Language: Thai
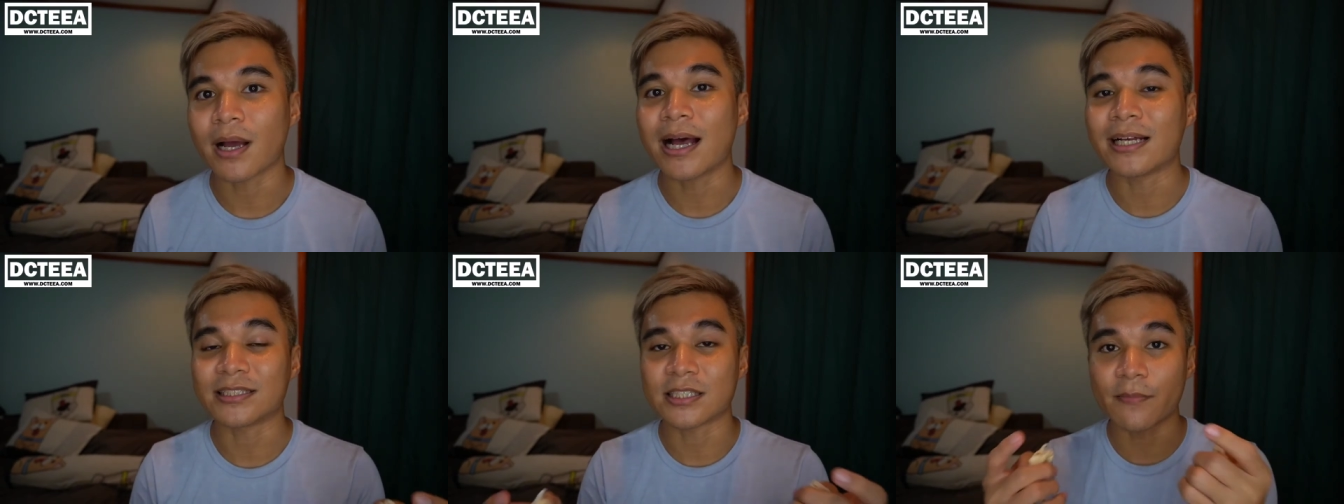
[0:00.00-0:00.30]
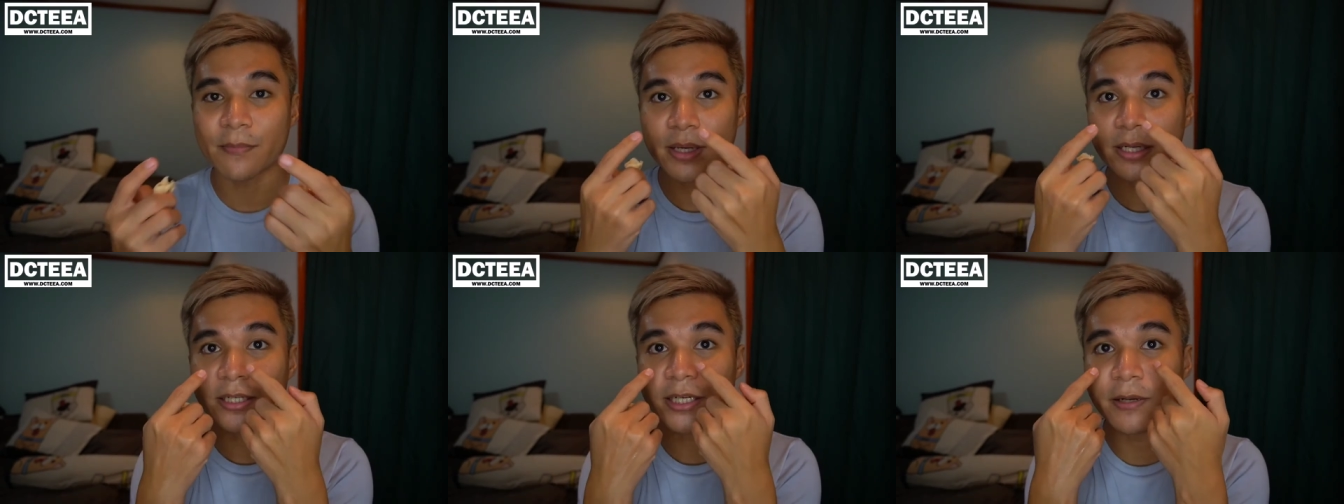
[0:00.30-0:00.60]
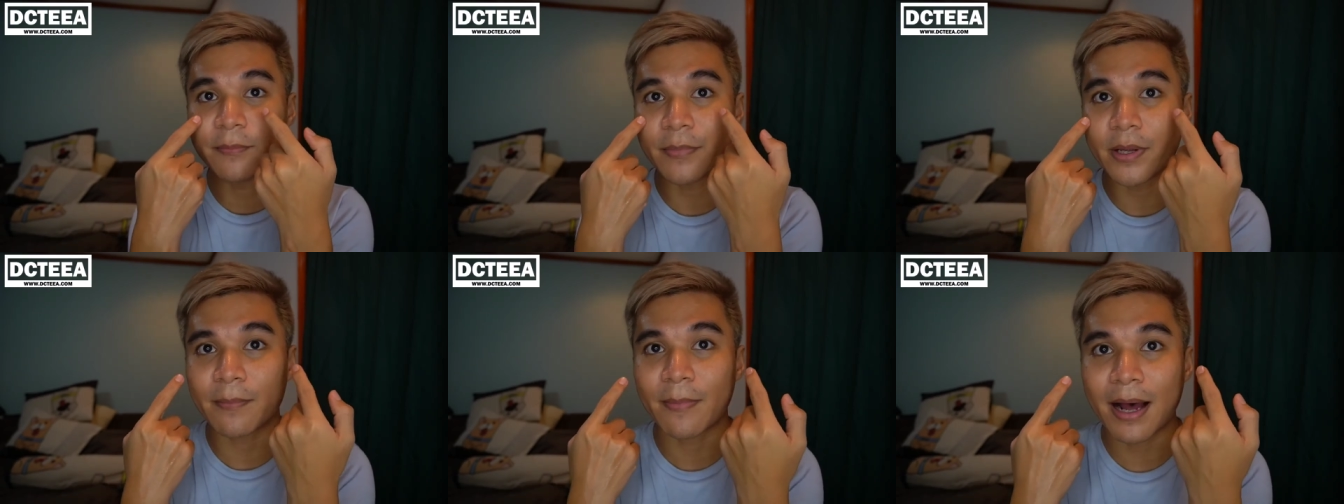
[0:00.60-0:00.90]
อาจจะมีเลื
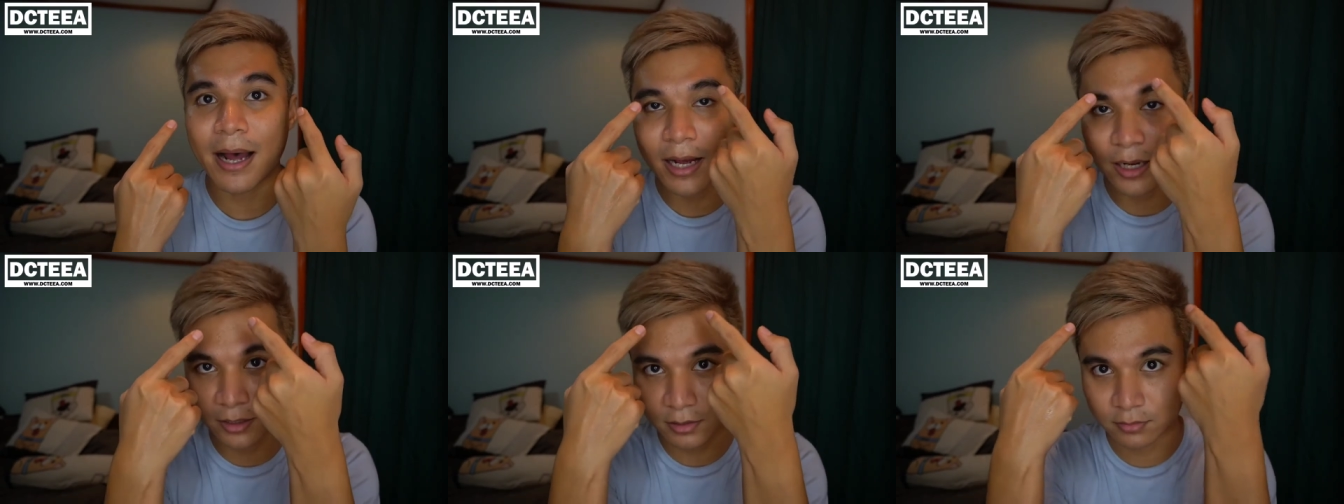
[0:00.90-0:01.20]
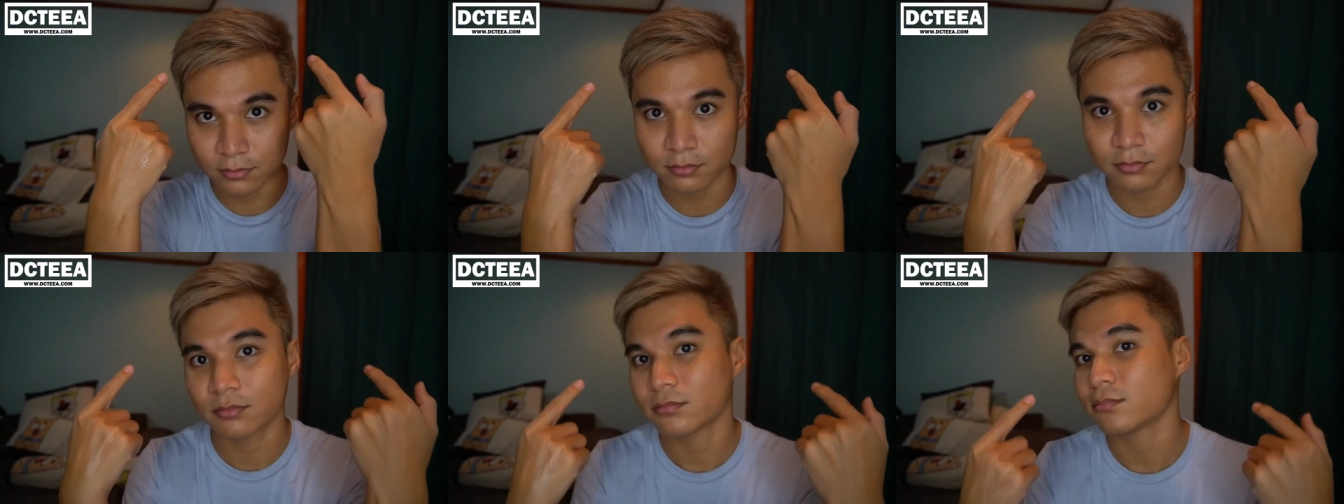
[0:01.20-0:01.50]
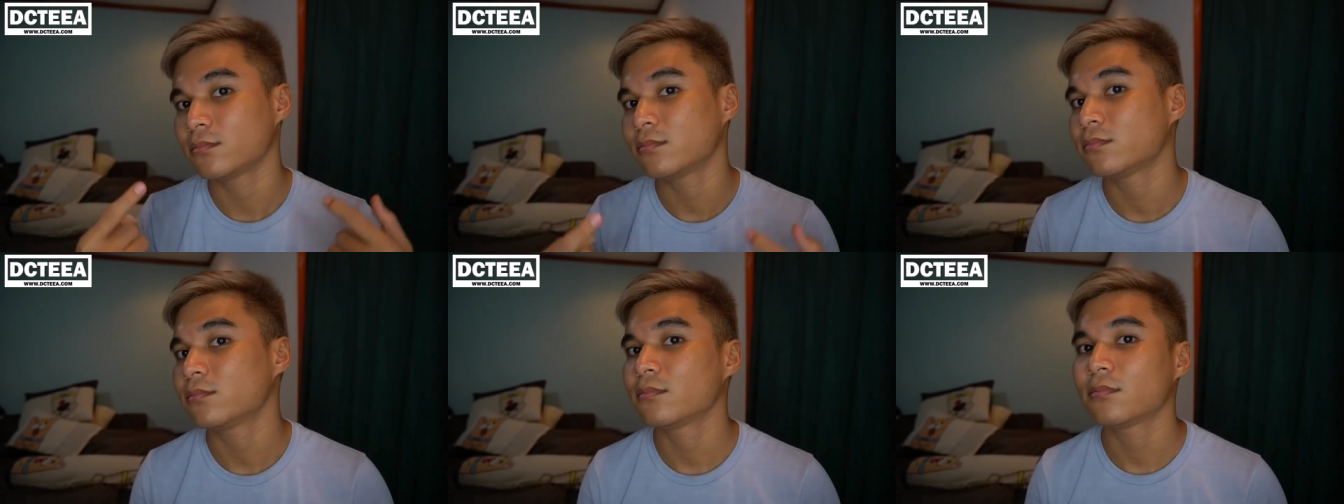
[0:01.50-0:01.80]
อนไปบ้าง
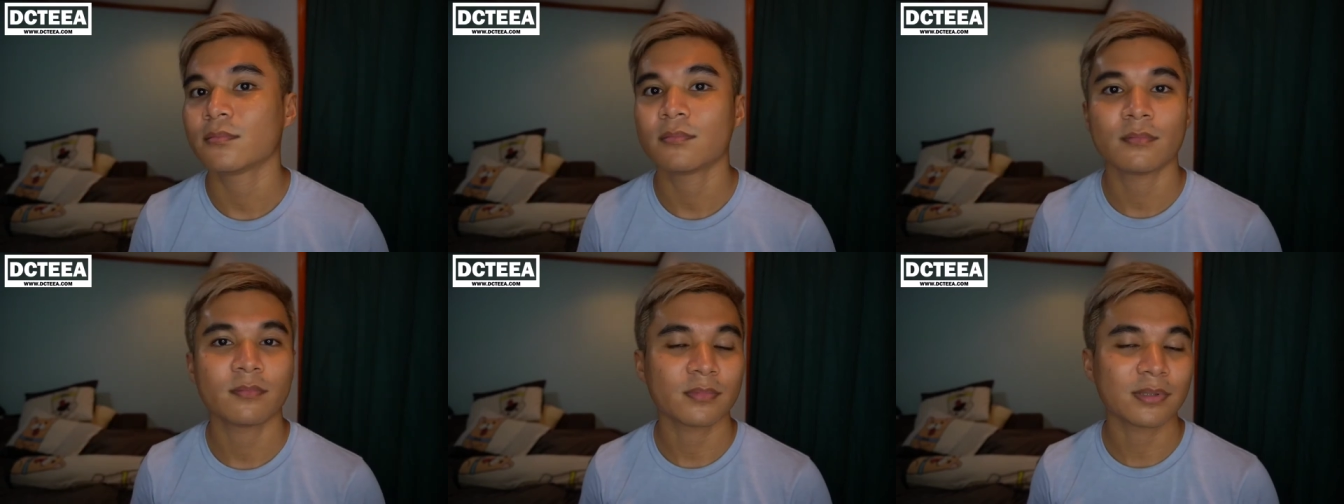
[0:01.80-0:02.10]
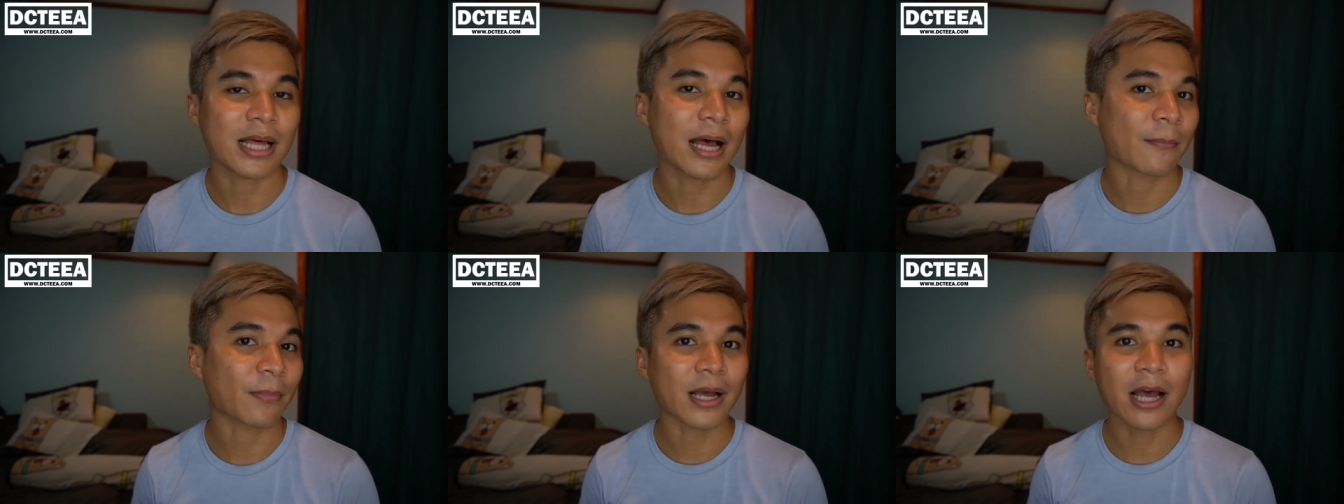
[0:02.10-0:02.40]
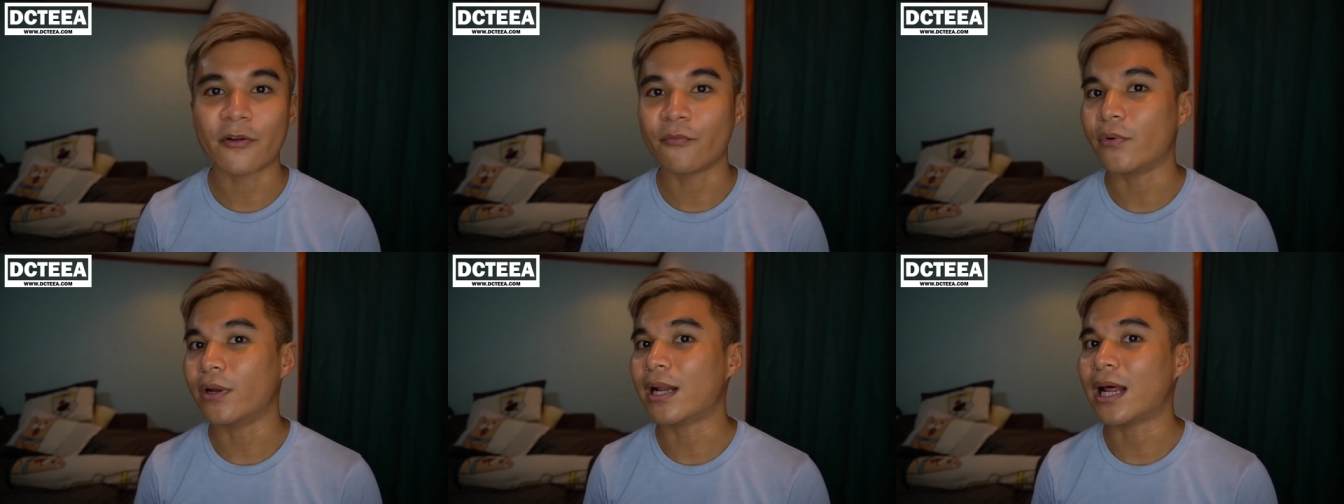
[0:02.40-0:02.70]
ตาม
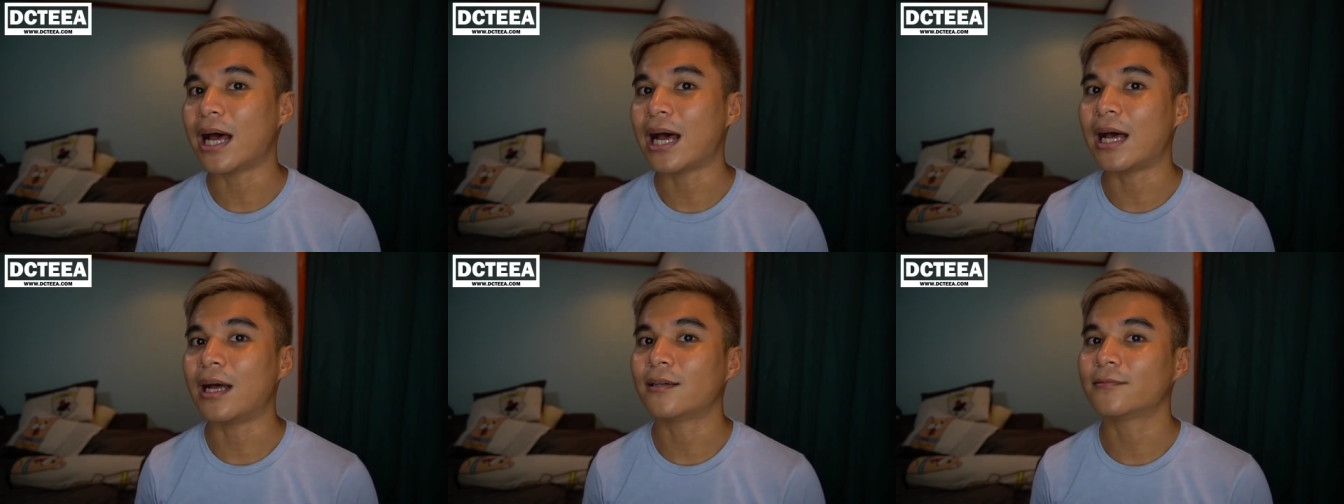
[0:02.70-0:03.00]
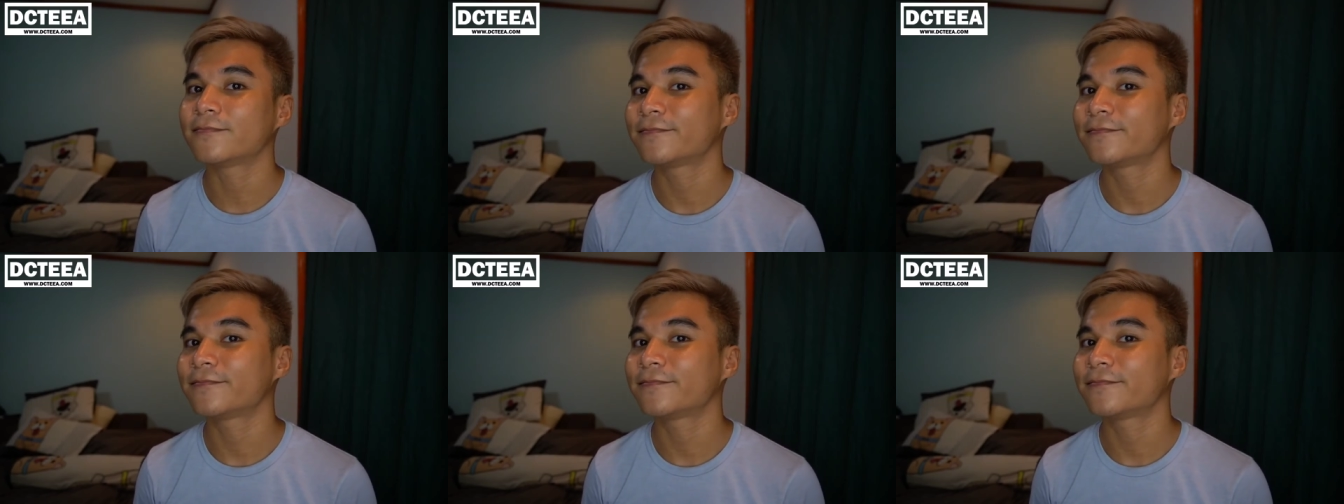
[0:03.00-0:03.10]
การเวลา